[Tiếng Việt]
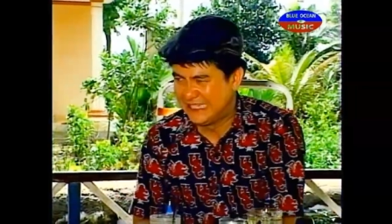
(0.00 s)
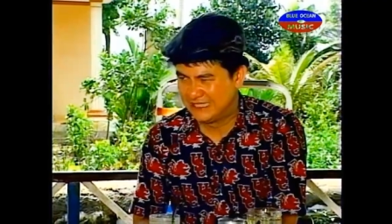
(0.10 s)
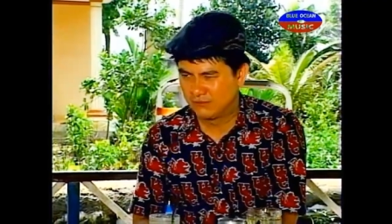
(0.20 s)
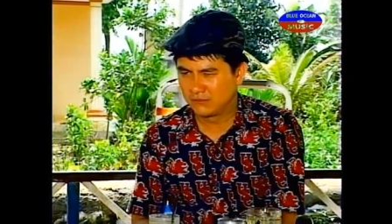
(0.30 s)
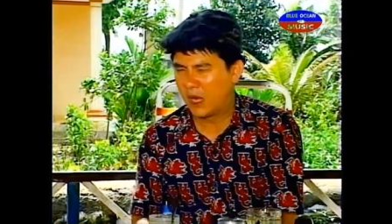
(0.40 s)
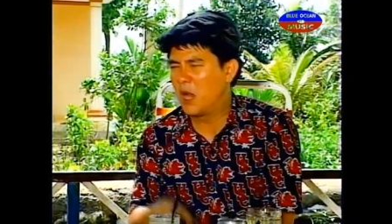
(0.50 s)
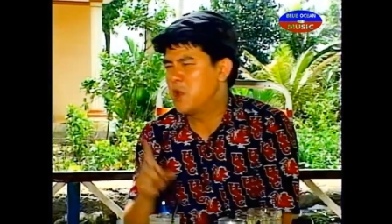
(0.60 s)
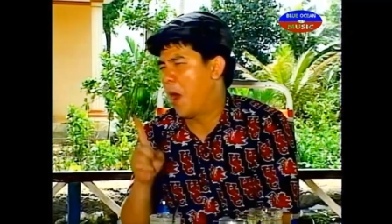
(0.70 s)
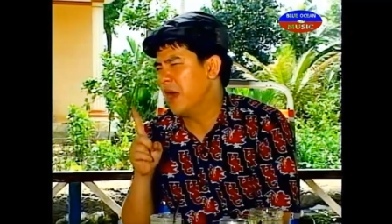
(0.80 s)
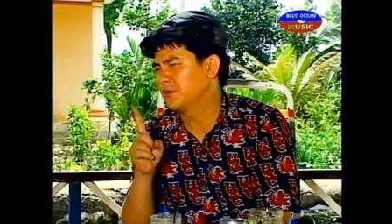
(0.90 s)
Bao nhiêu
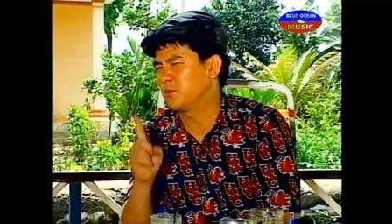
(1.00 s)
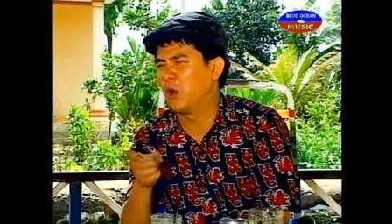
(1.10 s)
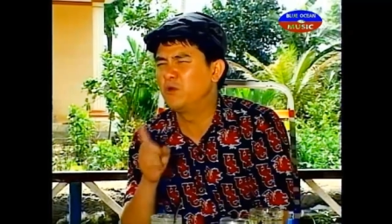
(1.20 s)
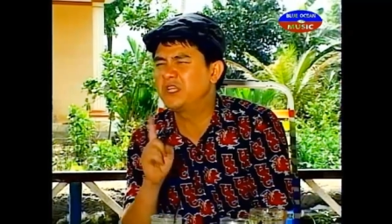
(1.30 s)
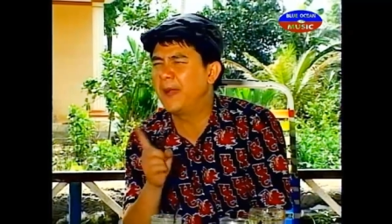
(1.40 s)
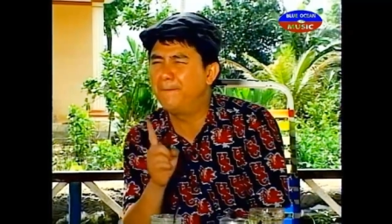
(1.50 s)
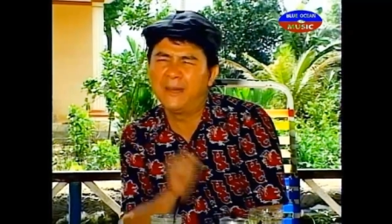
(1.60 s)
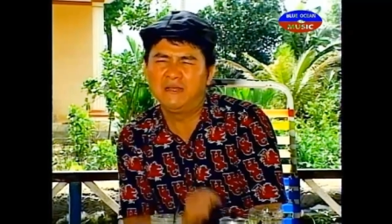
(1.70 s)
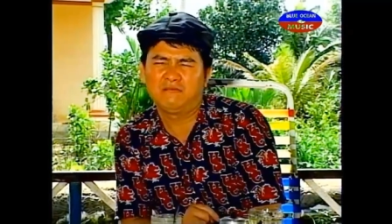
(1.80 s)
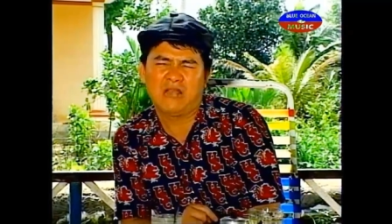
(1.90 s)
đó cũng đủ
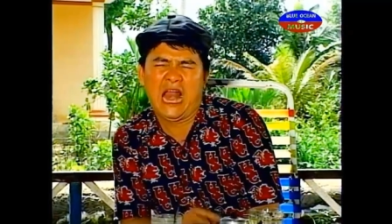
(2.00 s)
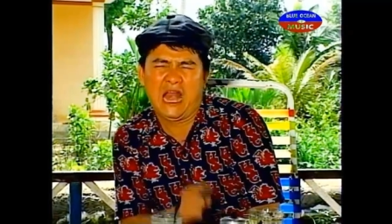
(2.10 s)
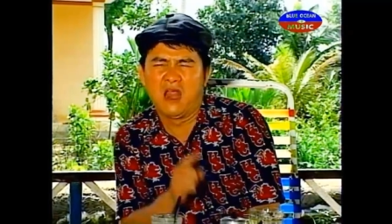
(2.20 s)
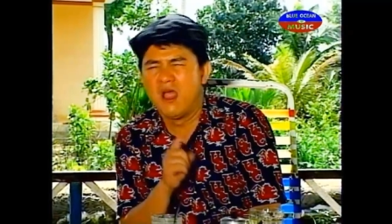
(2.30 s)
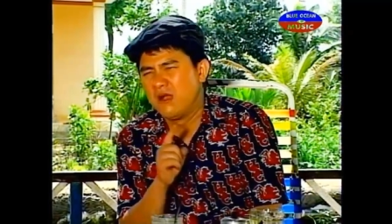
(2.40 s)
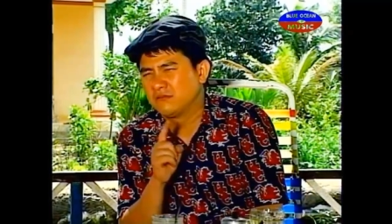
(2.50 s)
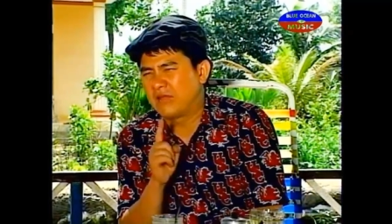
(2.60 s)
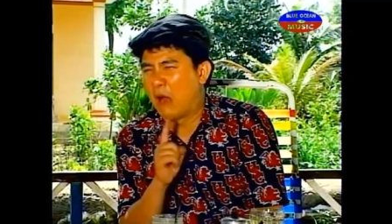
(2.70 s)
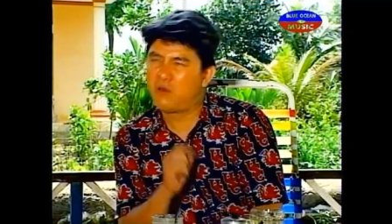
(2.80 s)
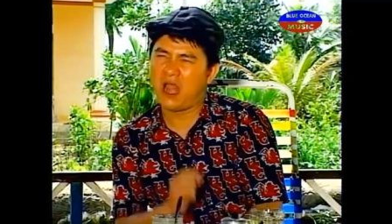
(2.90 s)
chứng minh rằng
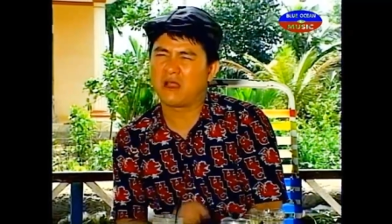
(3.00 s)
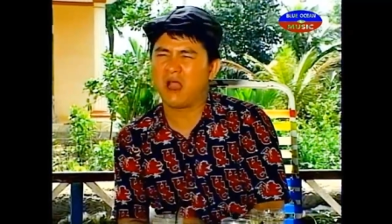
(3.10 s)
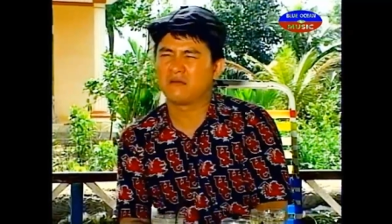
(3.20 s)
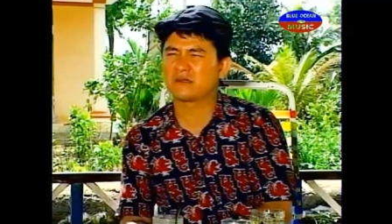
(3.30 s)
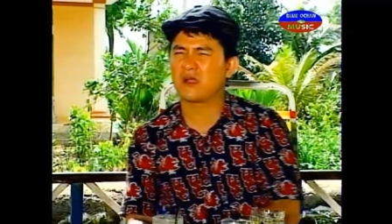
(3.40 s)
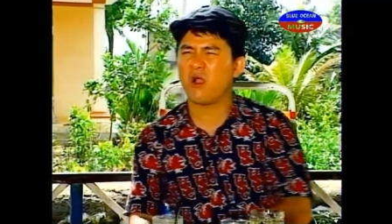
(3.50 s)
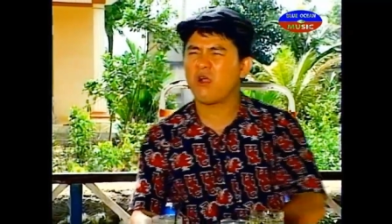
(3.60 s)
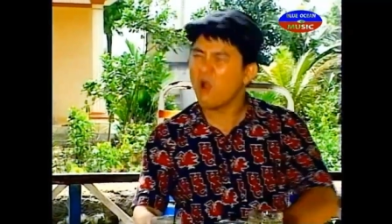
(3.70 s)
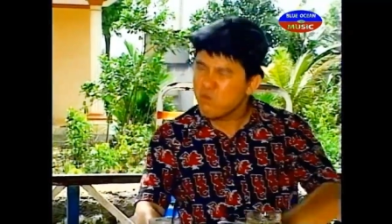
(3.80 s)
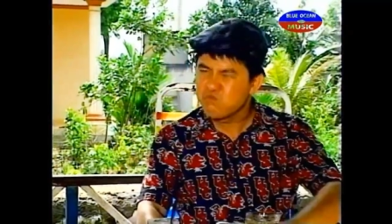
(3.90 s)
tao là thằng
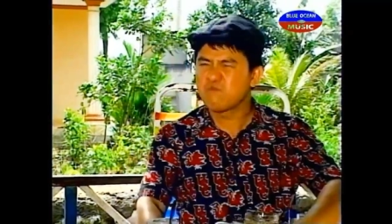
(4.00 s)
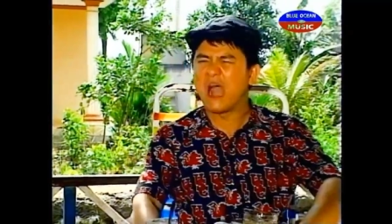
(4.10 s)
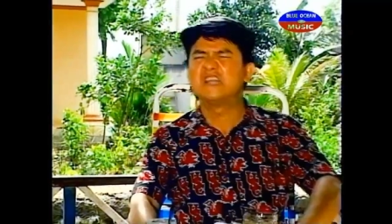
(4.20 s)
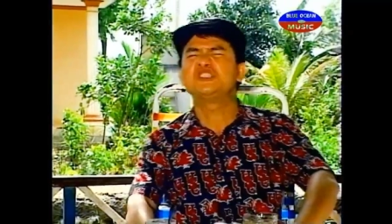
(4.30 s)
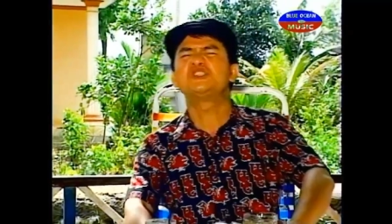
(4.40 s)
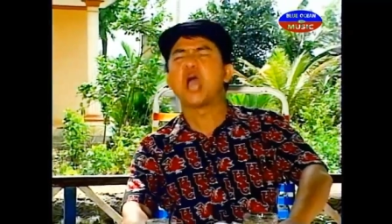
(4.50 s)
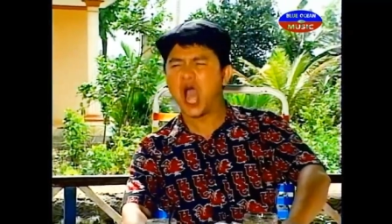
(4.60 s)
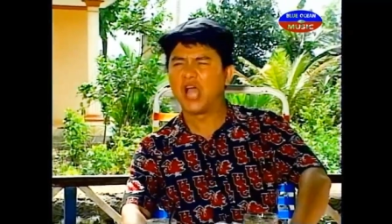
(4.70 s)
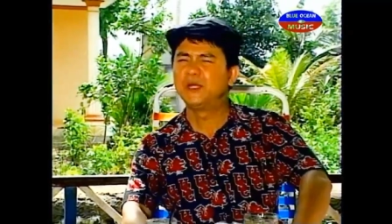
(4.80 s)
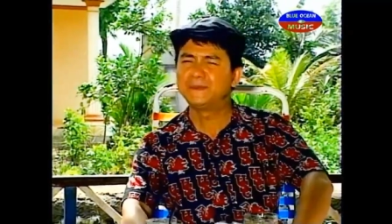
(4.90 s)
không sợ
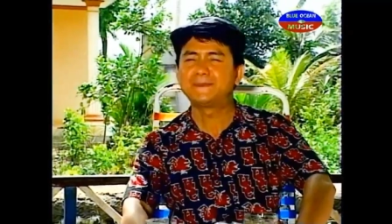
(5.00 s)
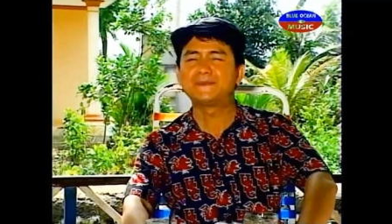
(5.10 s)
vợ.